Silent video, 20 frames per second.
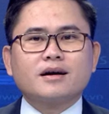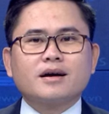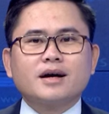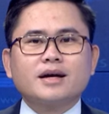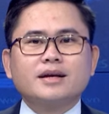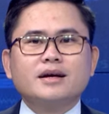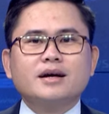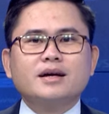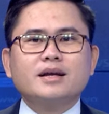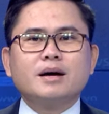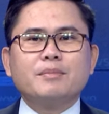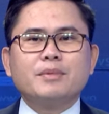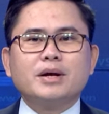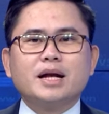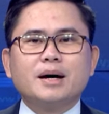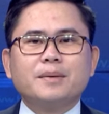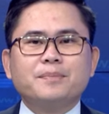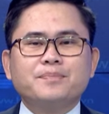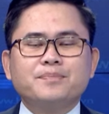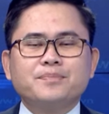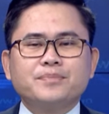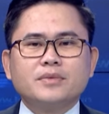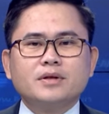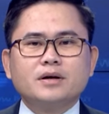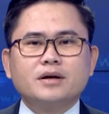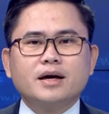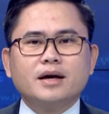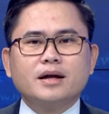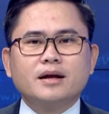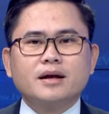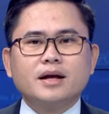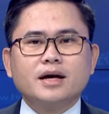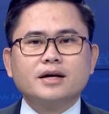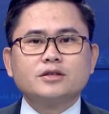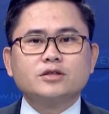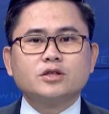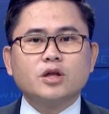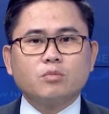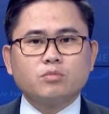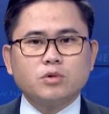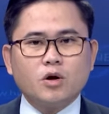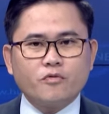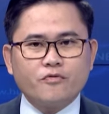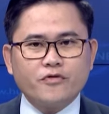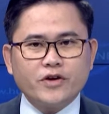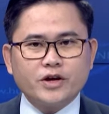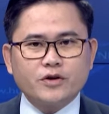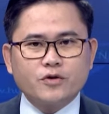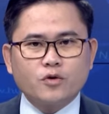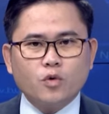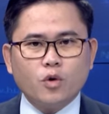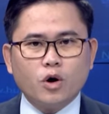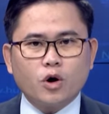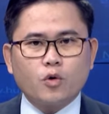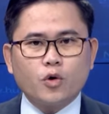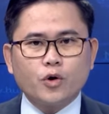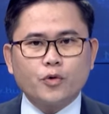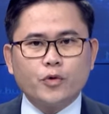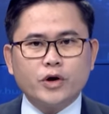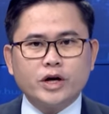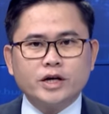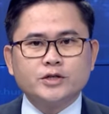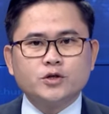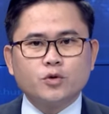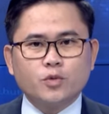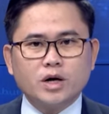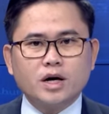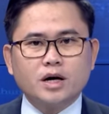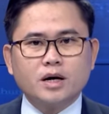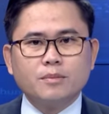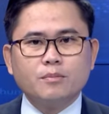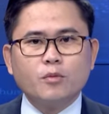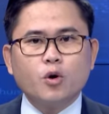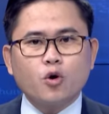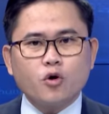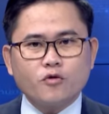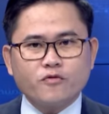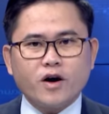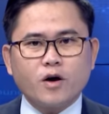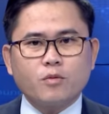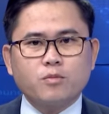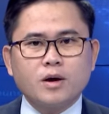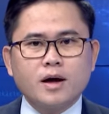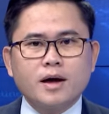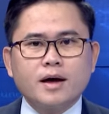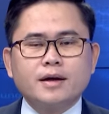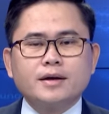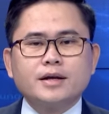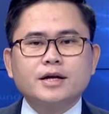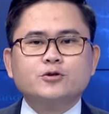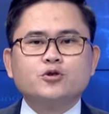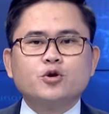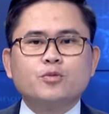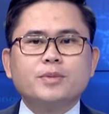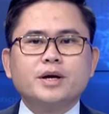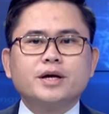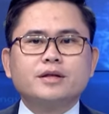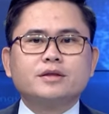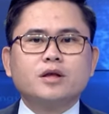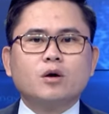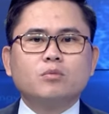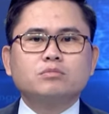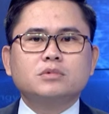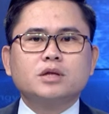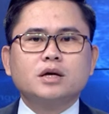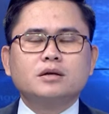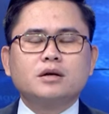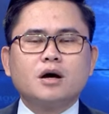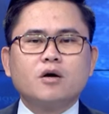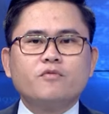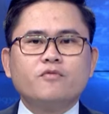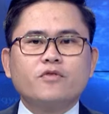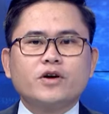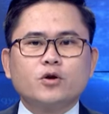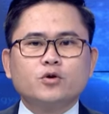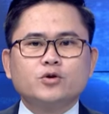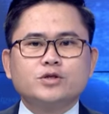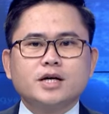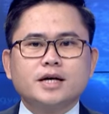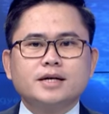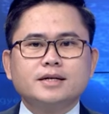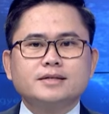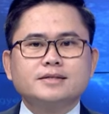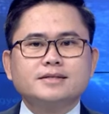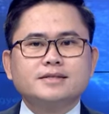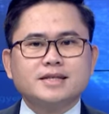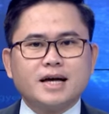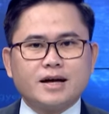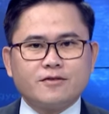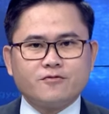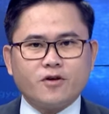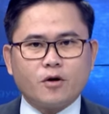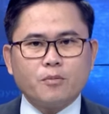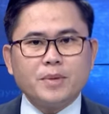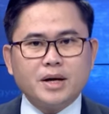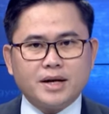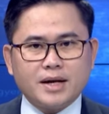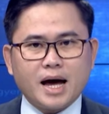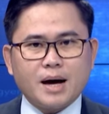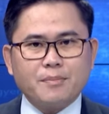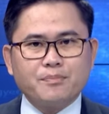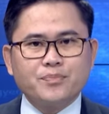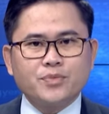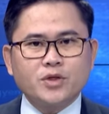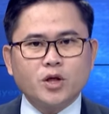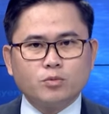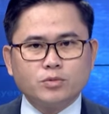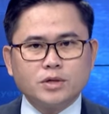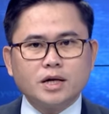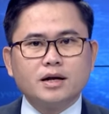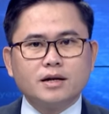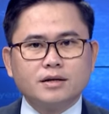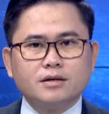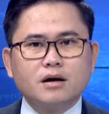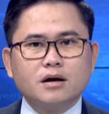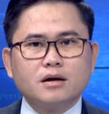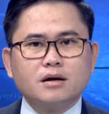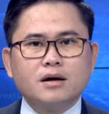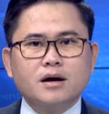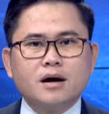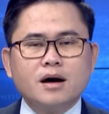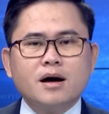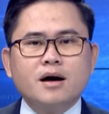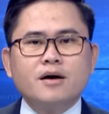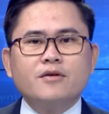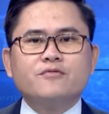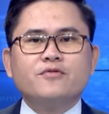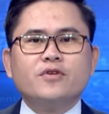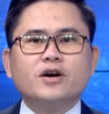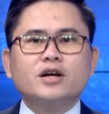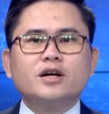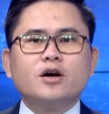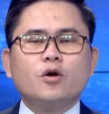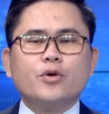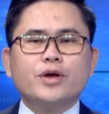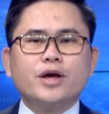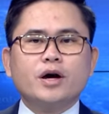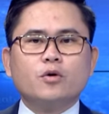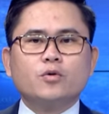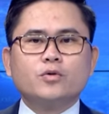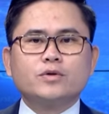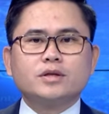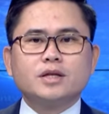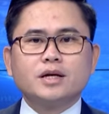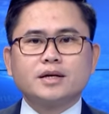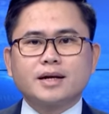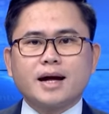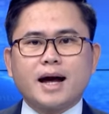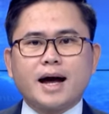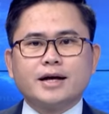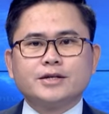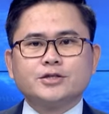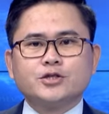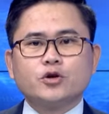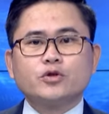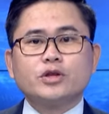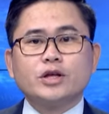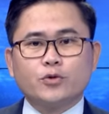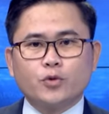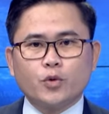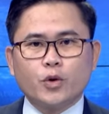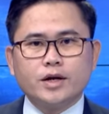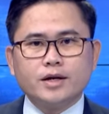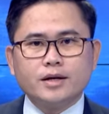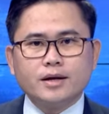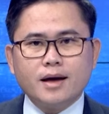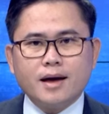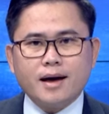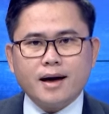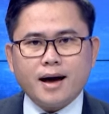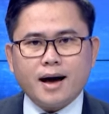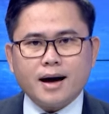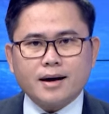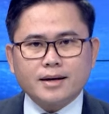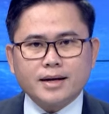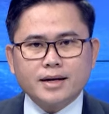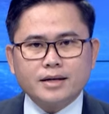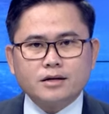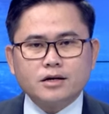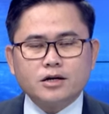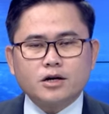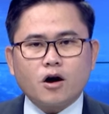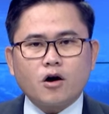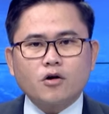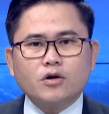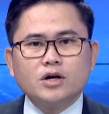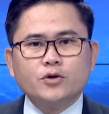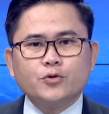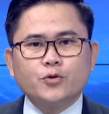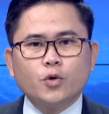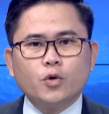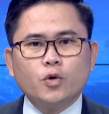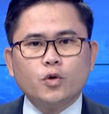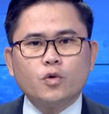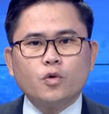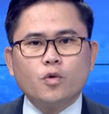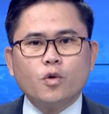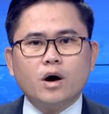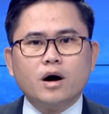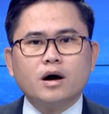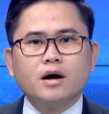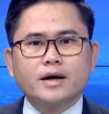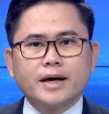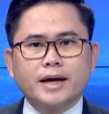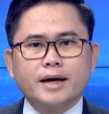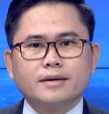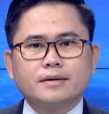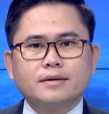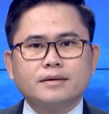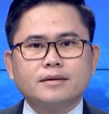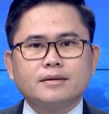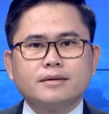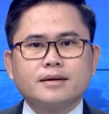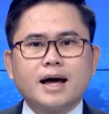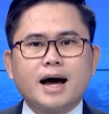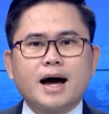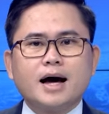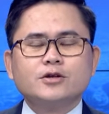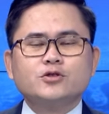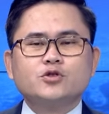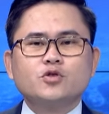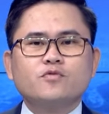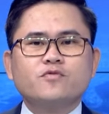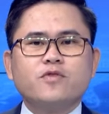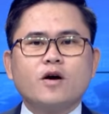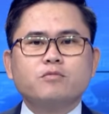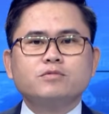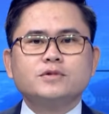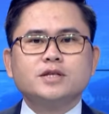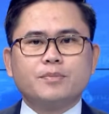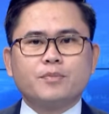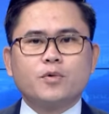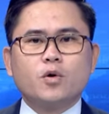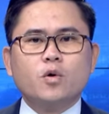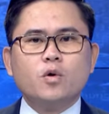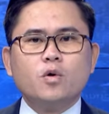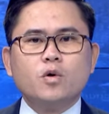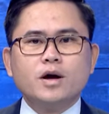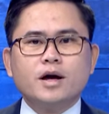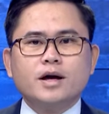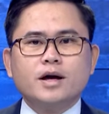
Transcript: Cách đây 50 năm, thực hiện lệnh tổng động viên của Quân ủy Trung ương Bộ Quốc phòng để chuẩn bị tổng tiến công và nổi dậy giải phóng miền Nam, thống nhất đất nước. Với khẩu hiệu tất cả cho tiền tuyến, hàng nghìn người con ưu tú của Hưng Yên đã sung phong nhập ngũ,